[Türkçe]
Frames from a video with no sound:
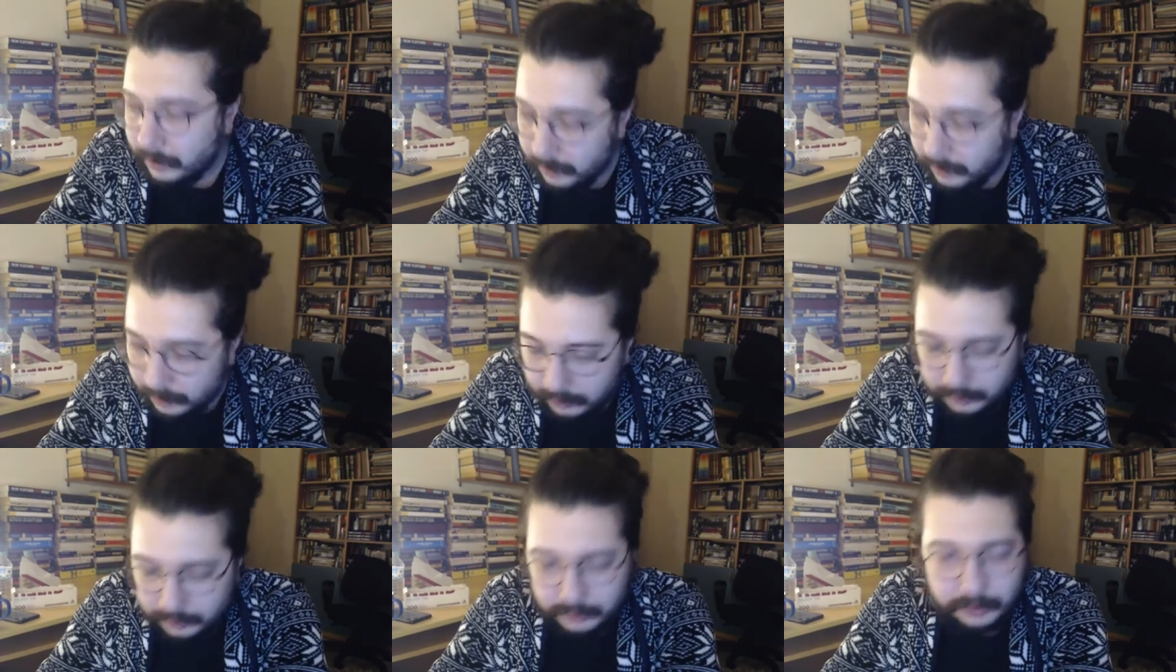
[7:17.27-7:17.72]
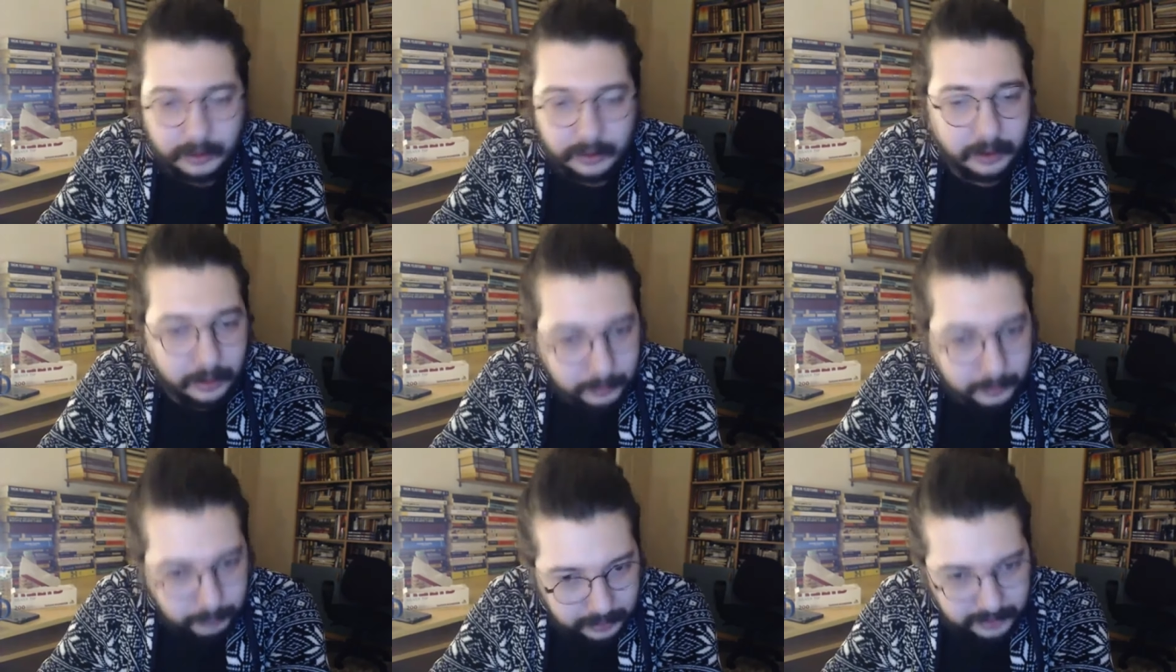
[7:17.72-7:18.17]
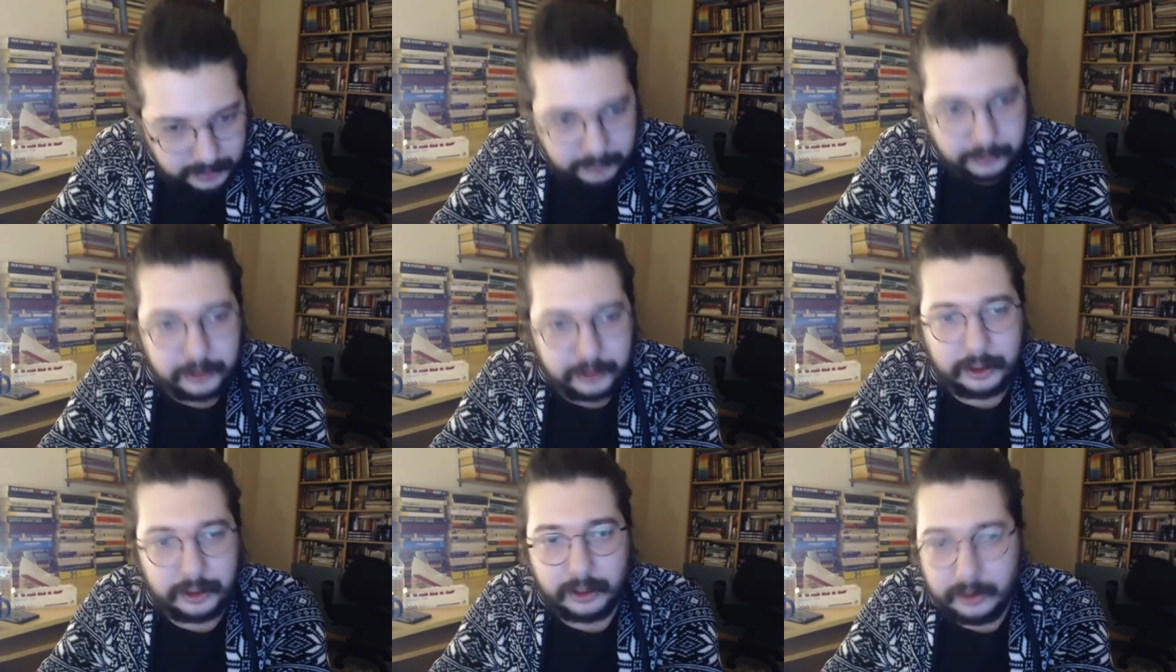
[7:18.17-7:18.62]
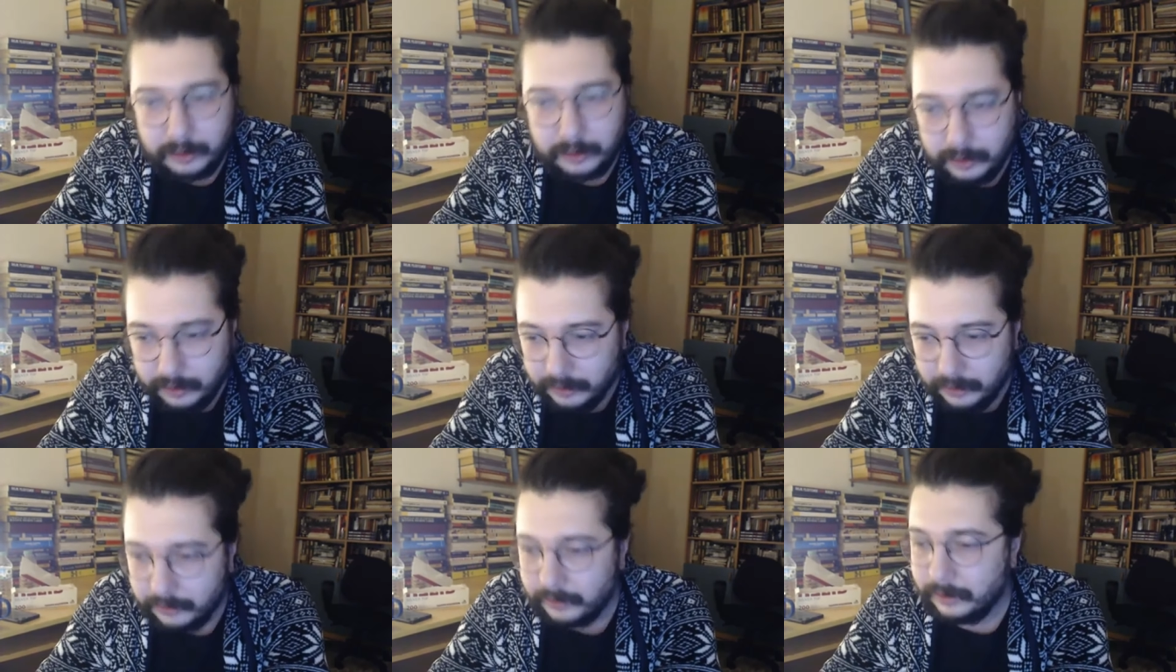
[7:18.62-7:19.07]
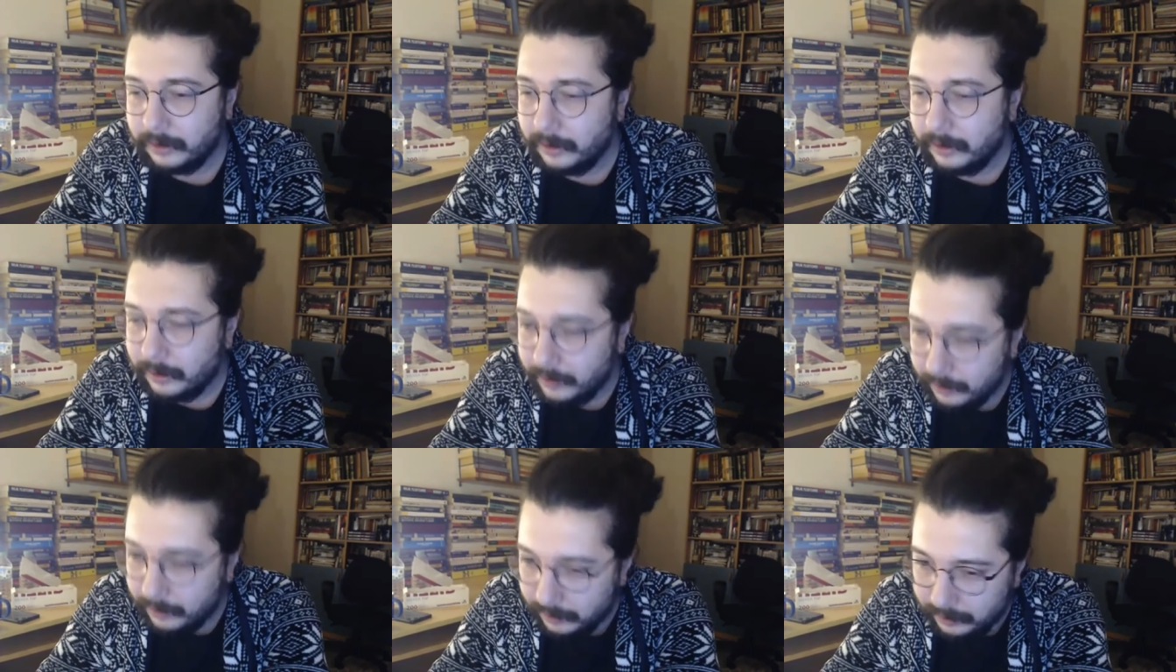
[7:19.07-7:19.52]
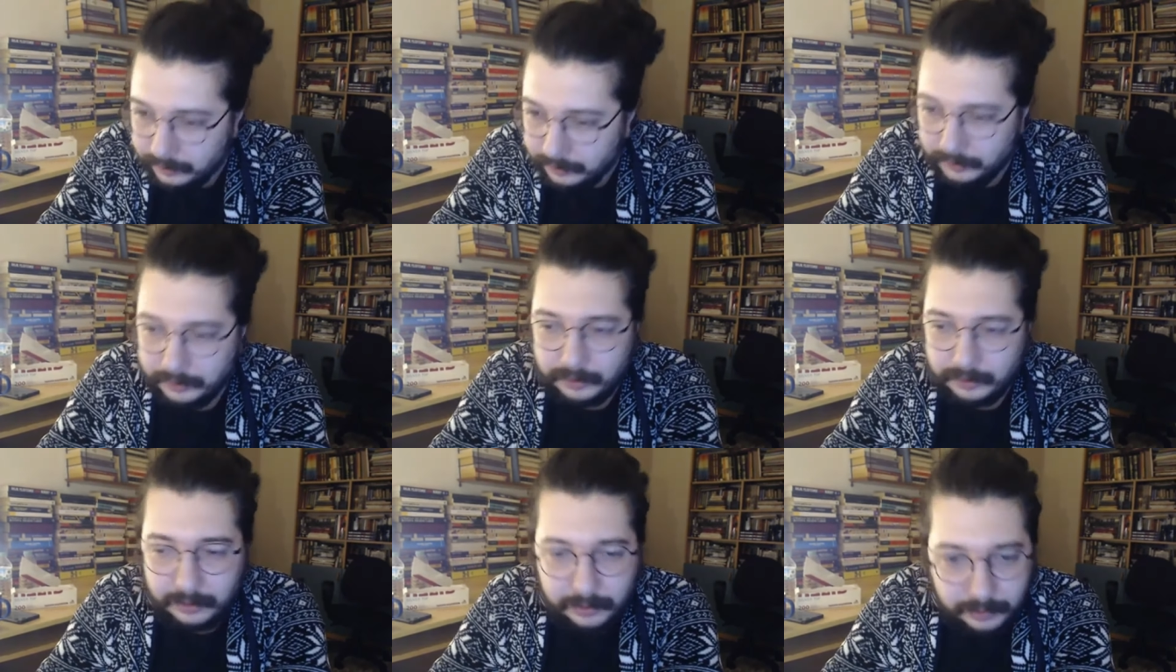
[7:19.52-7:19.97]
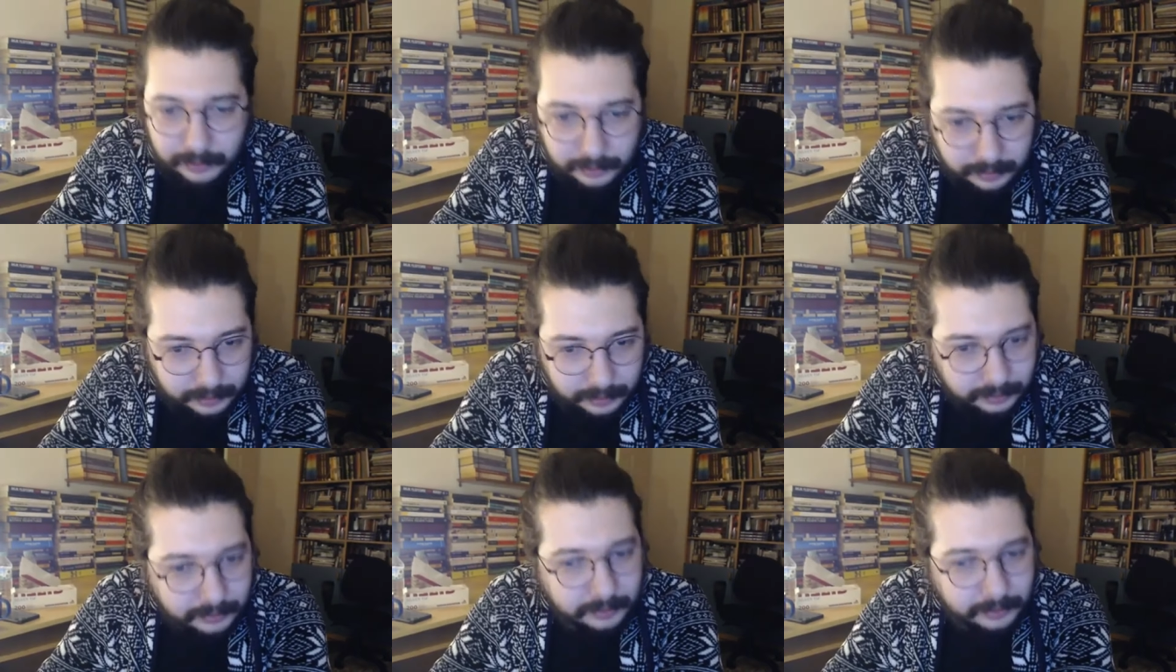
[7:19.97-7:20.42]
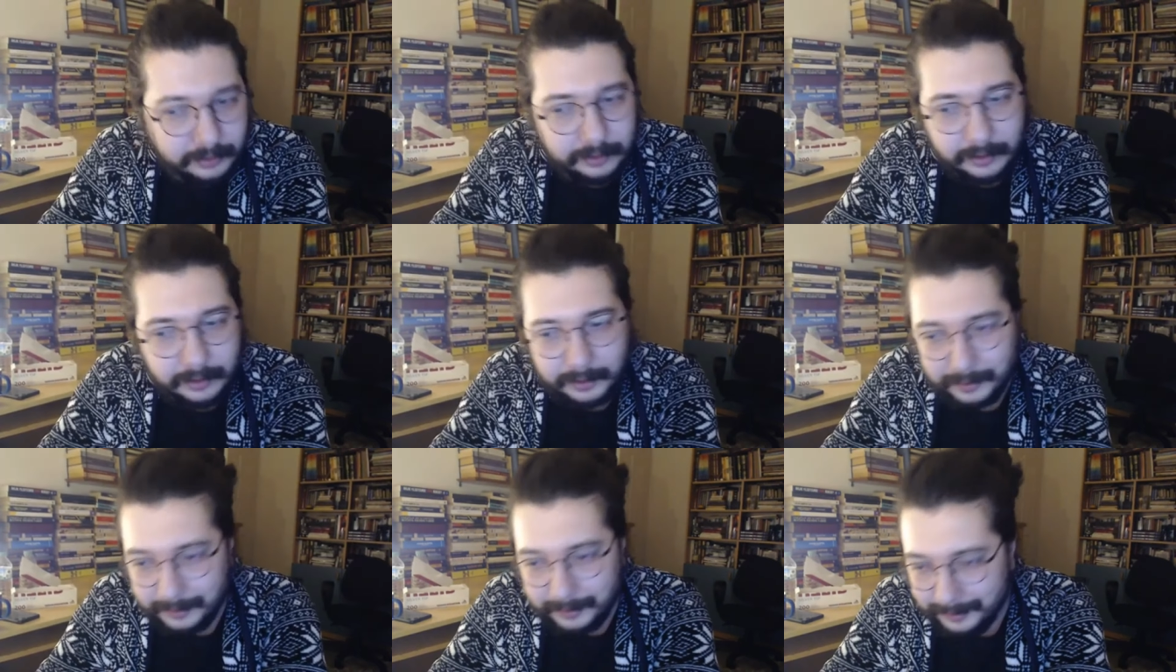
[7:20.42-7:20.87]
Allah Bismillah Allah Allah Allah